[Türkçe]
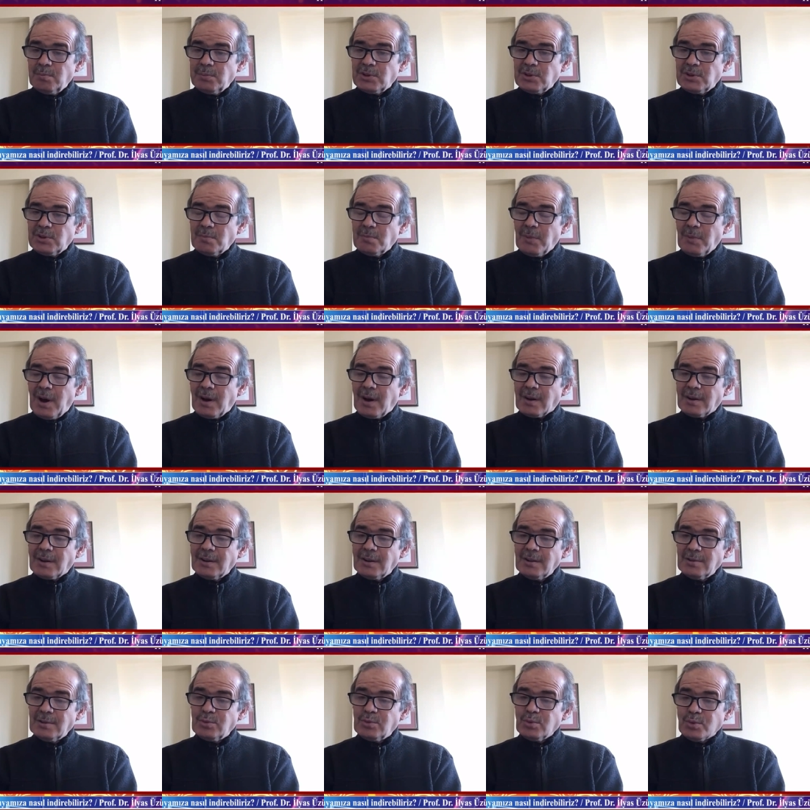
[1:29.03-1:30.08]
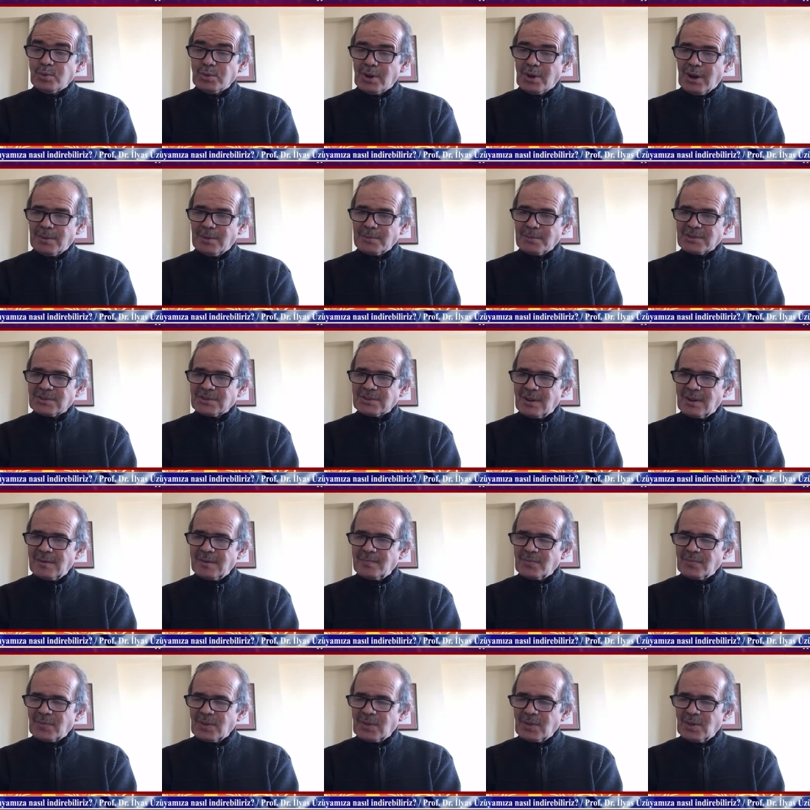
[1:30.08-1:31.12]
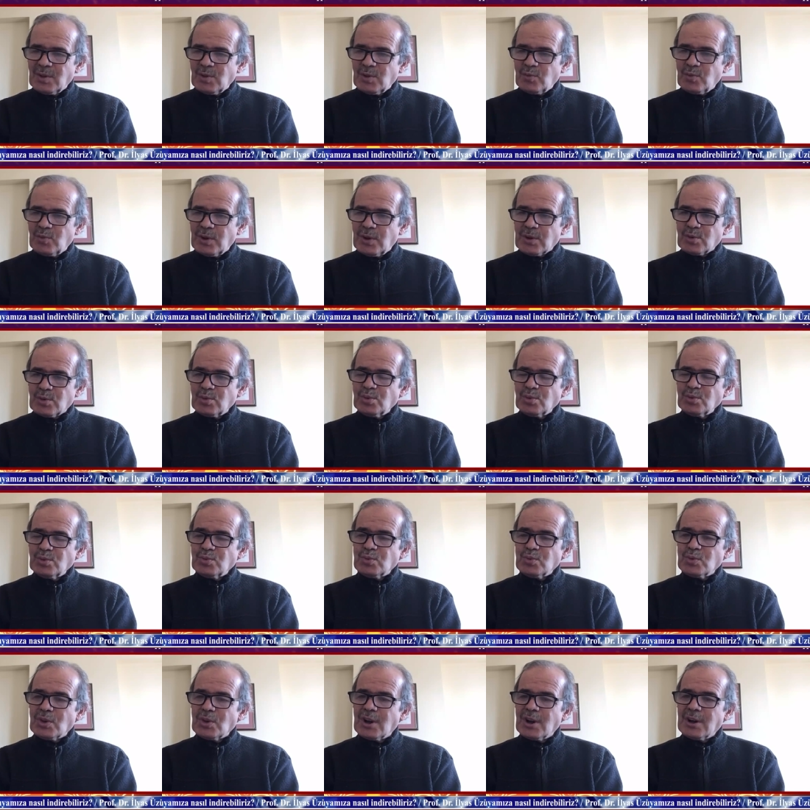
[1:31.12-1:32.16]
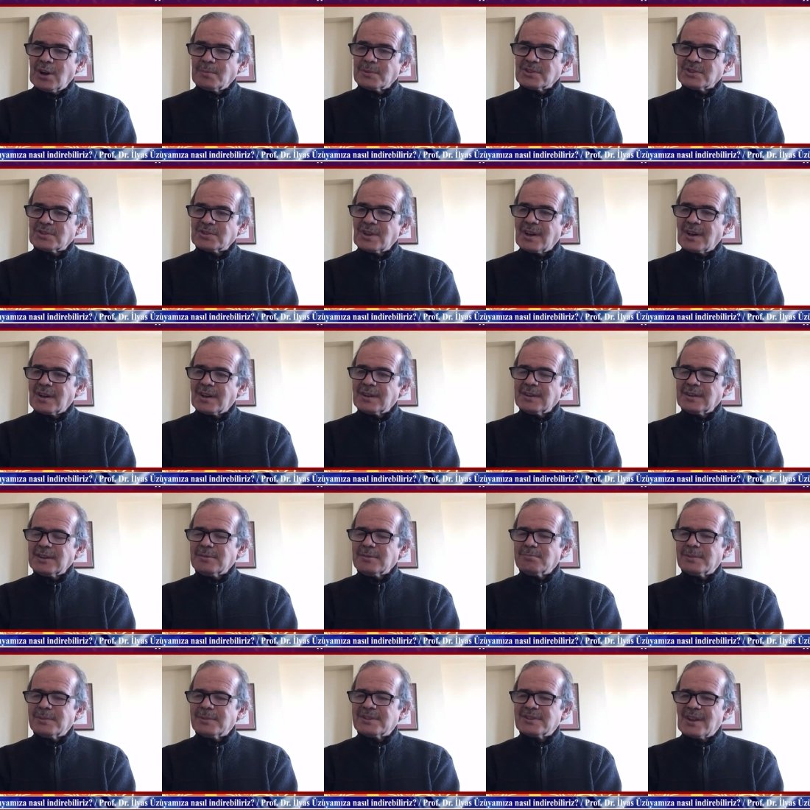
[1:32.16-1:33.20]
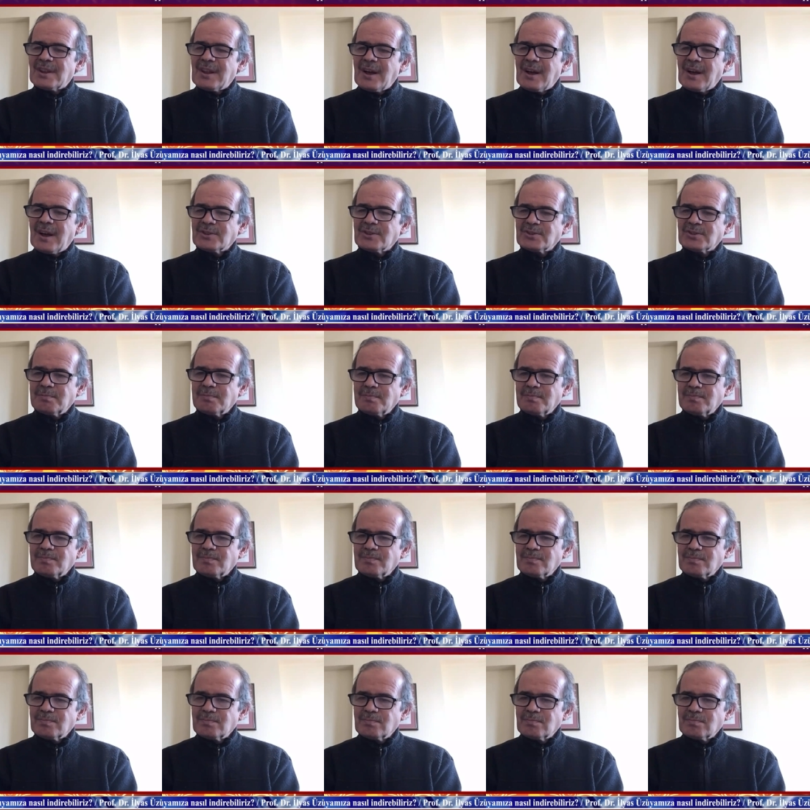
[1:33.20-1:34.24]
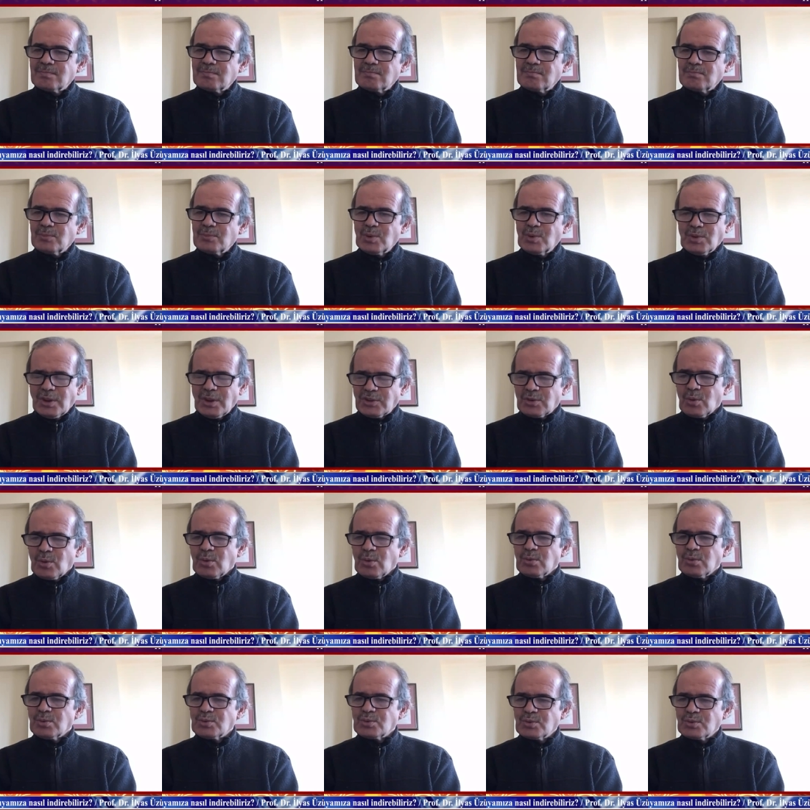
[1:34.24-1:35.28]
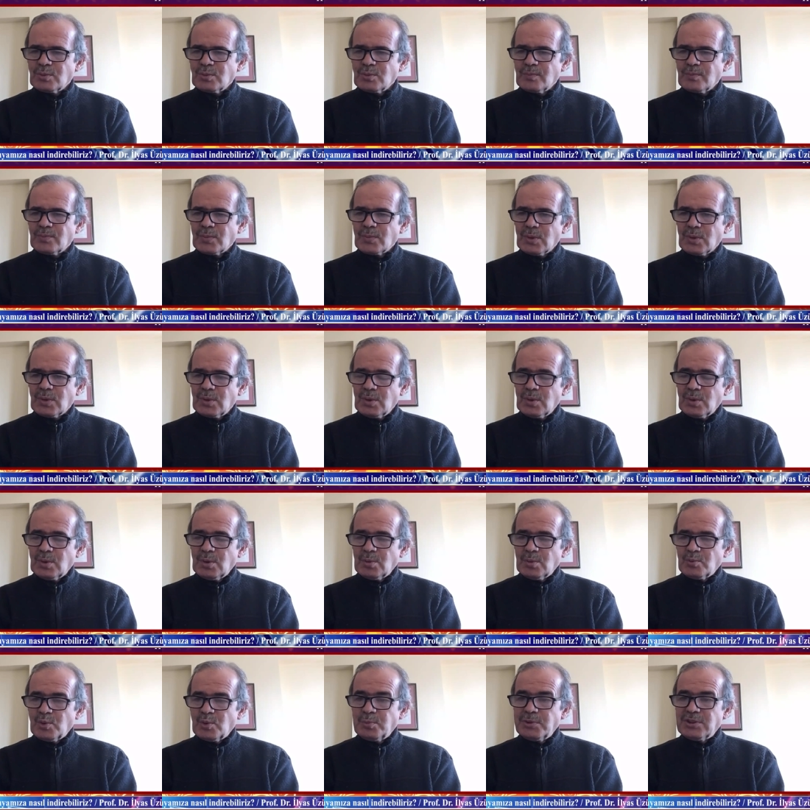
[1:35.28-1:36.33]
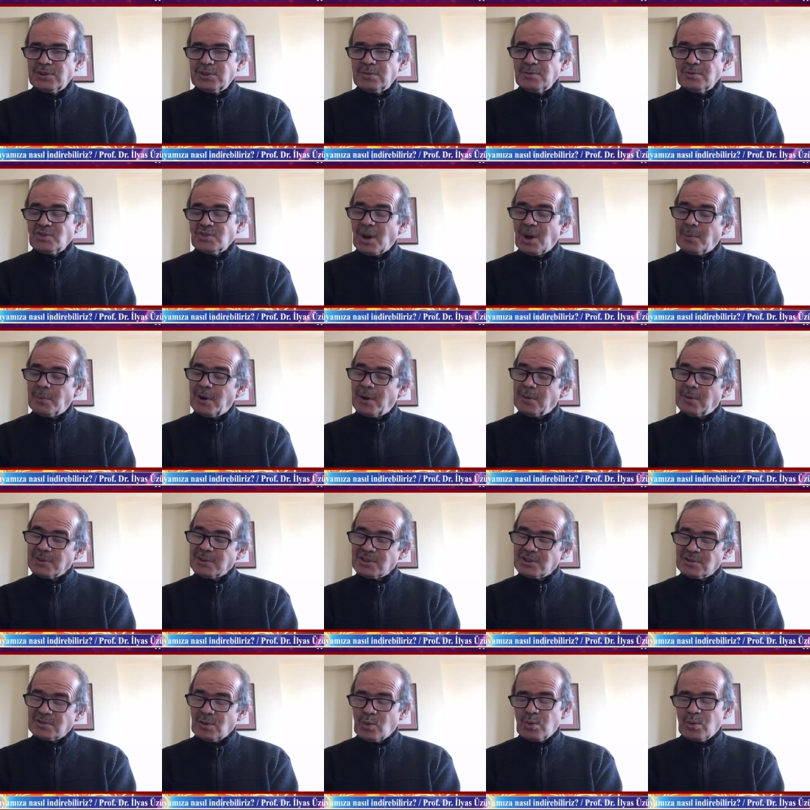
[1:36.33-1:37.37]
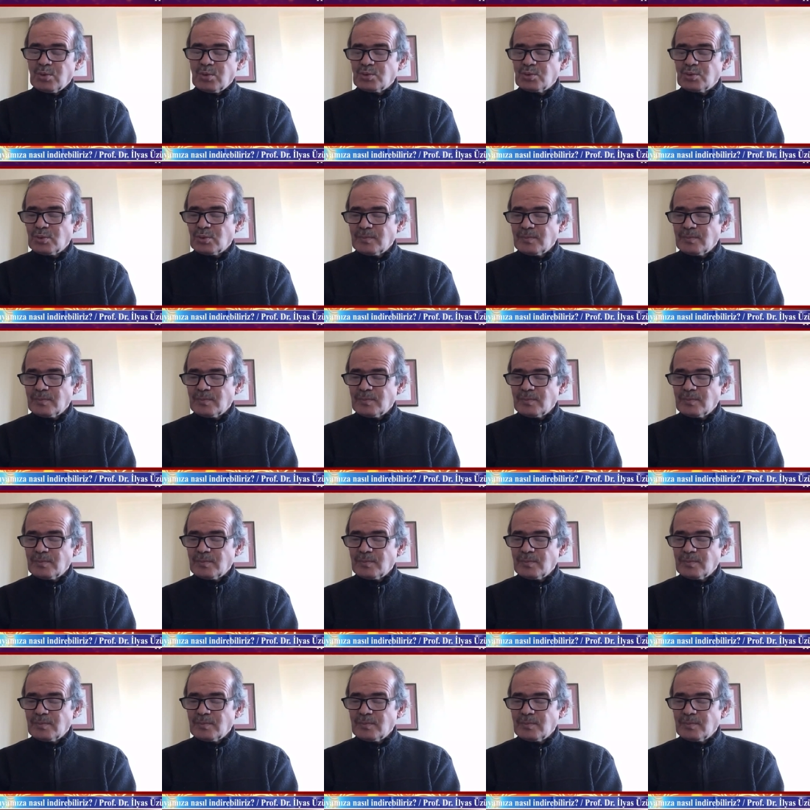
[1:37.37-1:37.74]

Bizim akıl dünyamıza, ve ruh dünyamıza inmesi lazım. Bu nasıl olur? Bu bizim çabamız olur.